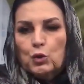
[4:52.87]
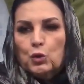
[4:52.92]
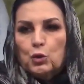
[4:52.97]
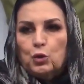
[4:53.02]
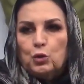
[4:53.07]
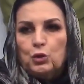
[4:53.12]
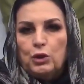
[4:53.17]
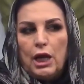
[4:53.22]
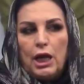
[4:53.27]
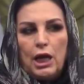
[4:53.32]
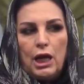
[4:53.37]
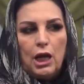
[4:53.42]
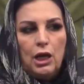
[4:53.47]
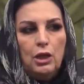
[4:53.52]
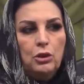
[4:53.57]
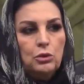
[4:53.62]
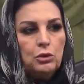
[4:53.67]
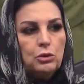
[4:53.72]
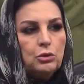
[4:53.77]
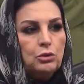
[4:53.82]

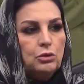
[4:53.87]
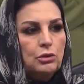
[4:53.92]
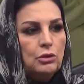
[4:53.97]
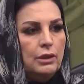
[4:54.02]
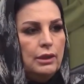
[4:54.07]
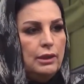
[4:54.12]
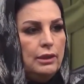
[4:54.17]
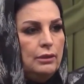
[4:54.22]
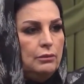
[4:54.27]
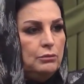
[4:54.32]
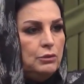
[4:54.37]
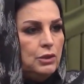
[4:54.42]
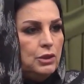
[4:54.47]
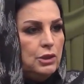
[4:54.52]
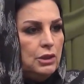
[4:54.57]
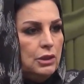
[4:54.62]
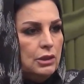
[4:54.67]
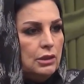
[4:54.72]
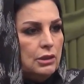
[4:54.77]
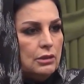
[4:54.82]
ودخلوه طول
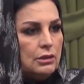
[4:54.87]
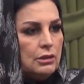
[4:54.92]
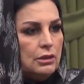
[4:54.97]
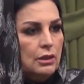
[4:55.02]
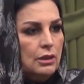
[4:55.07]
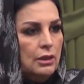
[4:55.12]
للمدير